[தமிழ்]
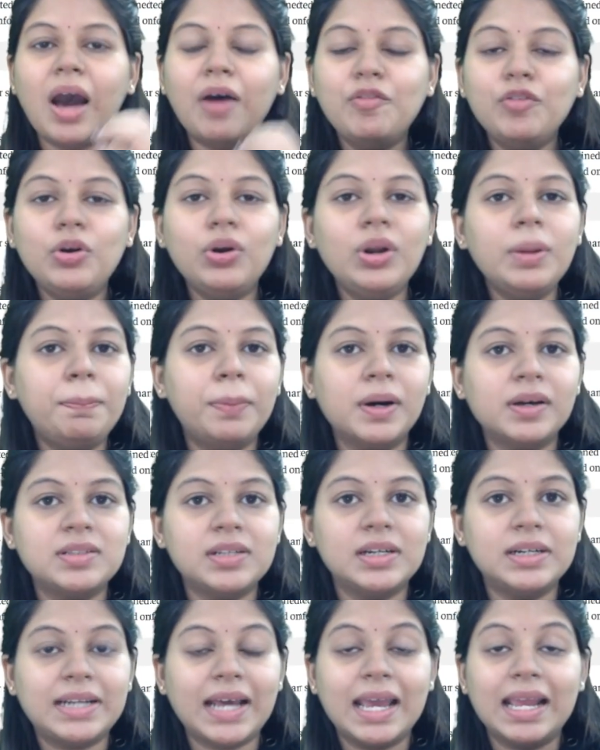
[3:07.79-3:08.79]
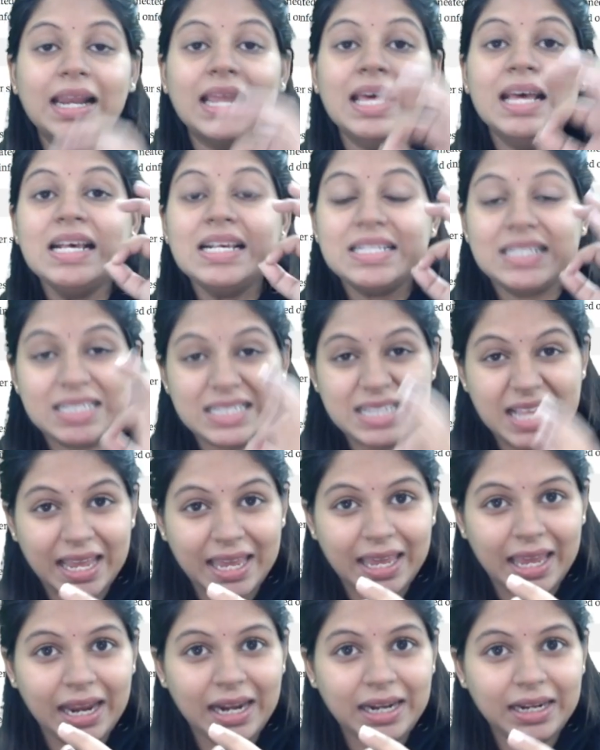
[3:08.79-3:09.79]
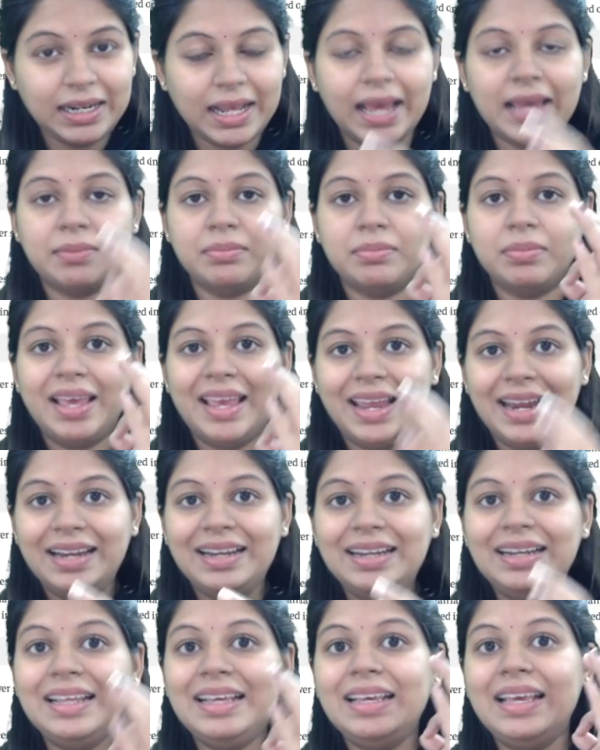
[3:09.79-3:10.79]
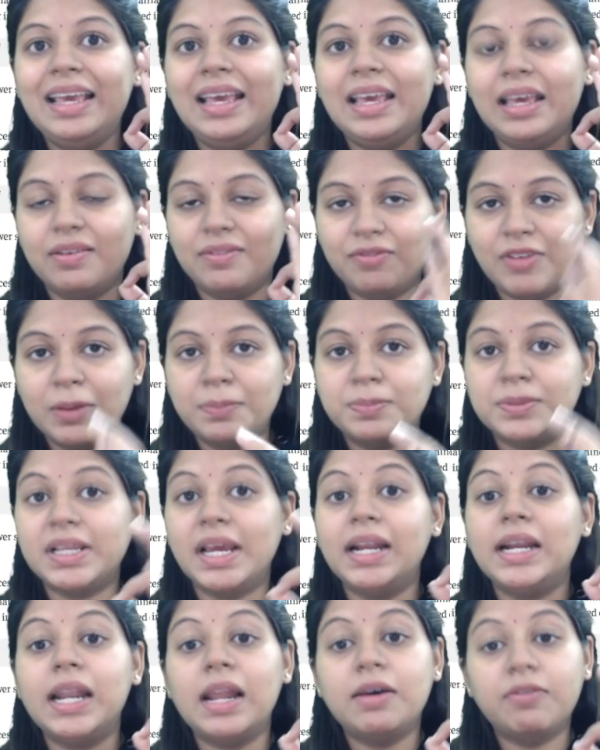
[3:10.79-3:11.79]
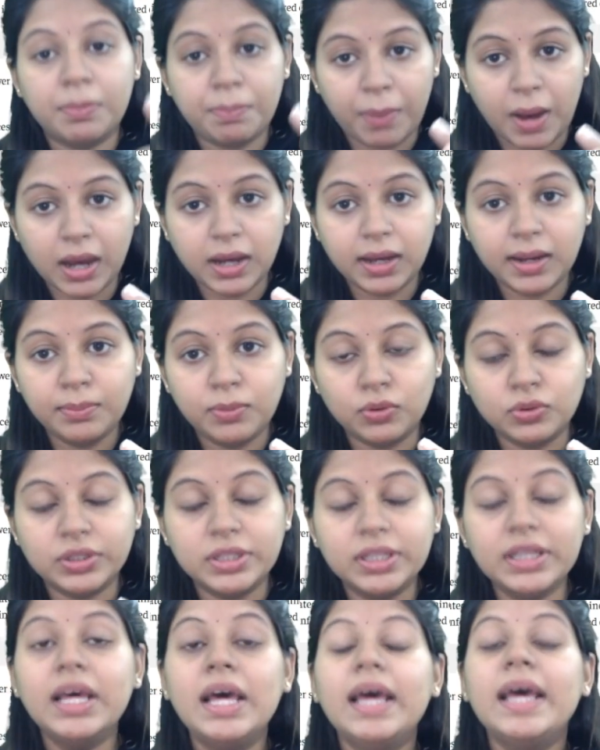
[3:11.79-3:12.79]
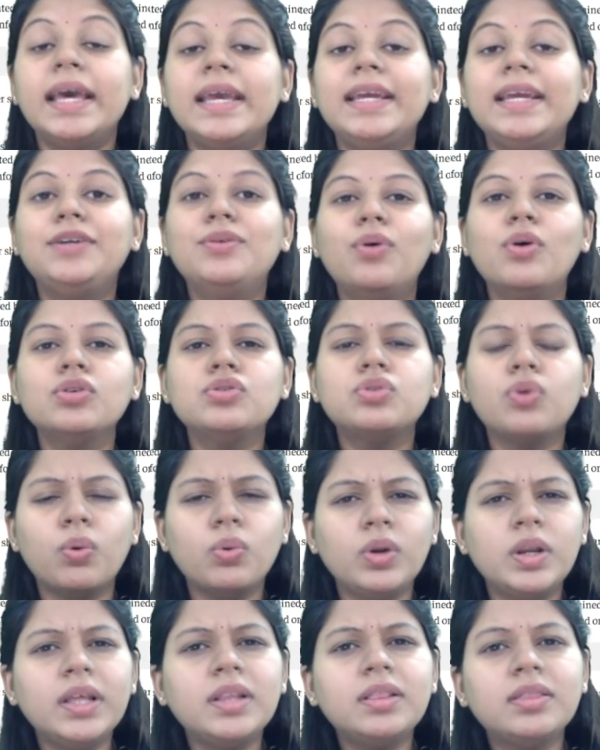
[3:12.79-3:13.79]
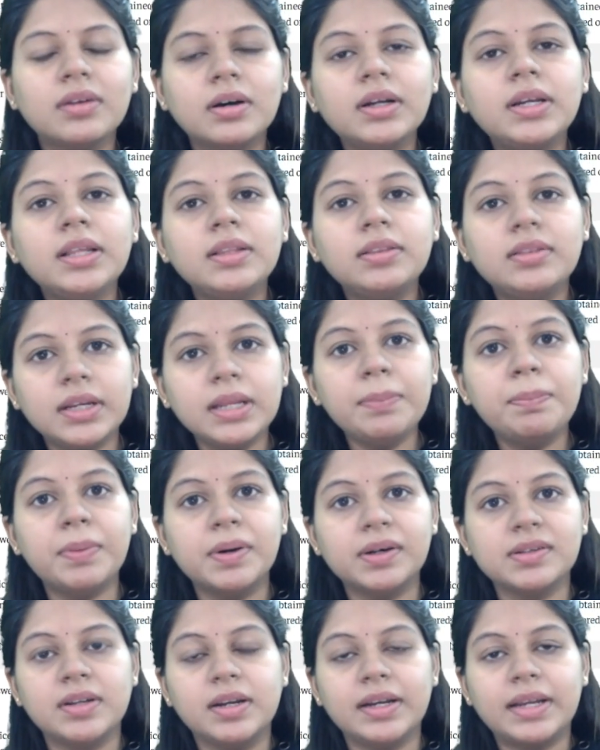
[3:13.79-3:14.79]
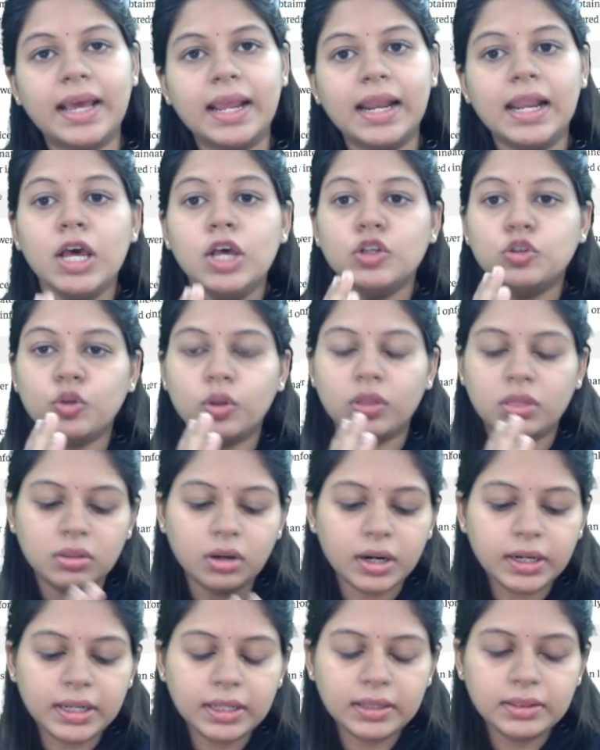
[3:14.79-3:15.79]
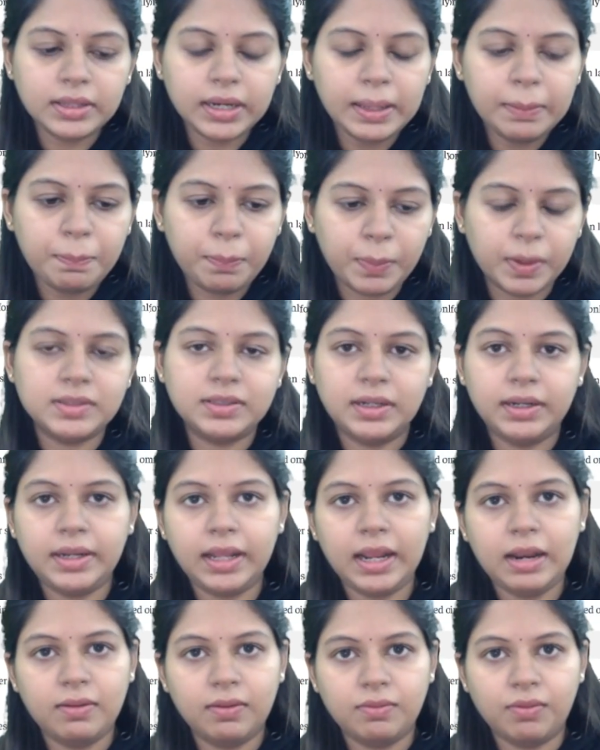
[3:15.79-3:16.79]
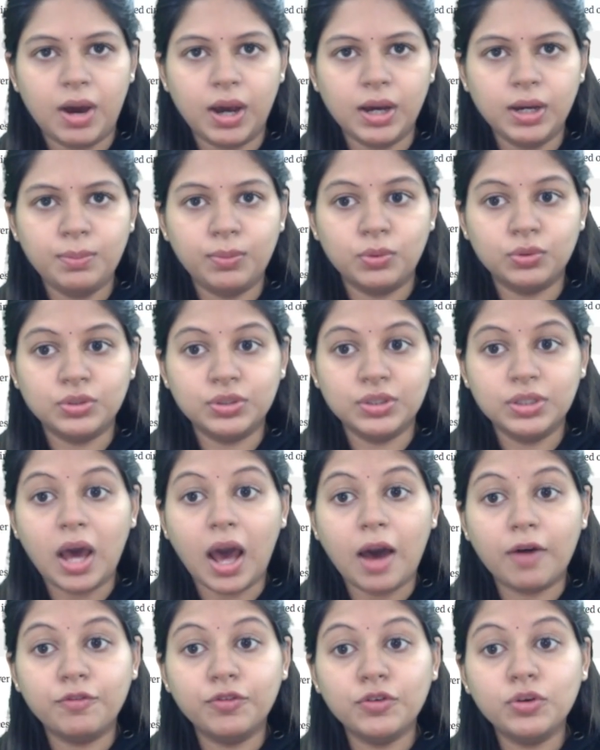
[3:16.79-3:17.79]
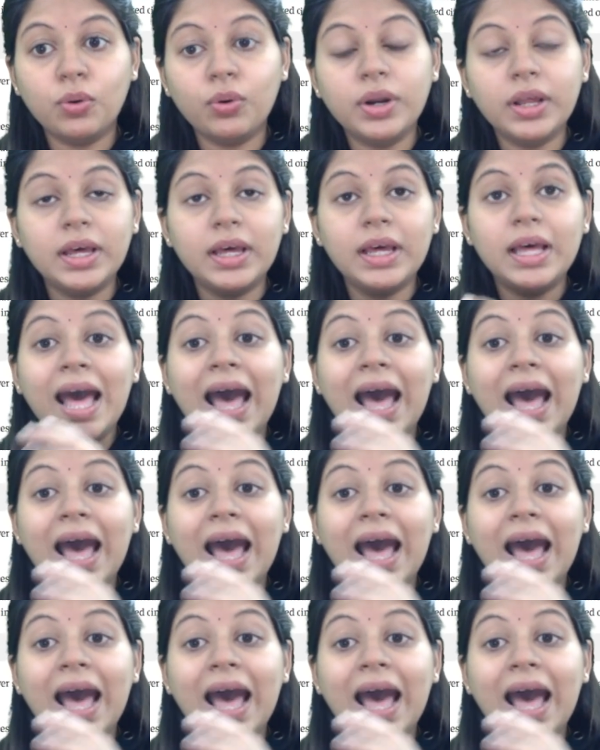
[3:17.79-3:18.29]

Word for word: அவனோட பர்சன்டைல் செகண்ட் டைம் என்டிஏ வெப்சைட்டில் அவன் பார்க்கும்போது இட் வாஸ் ஓன்லி தேர்ட்டி த்ரீ பர்சன்டைல் ஸோ தேர்ட்டி த்ரீ பர்சன்டைல் அவன் வாங்கும் போது அவனோட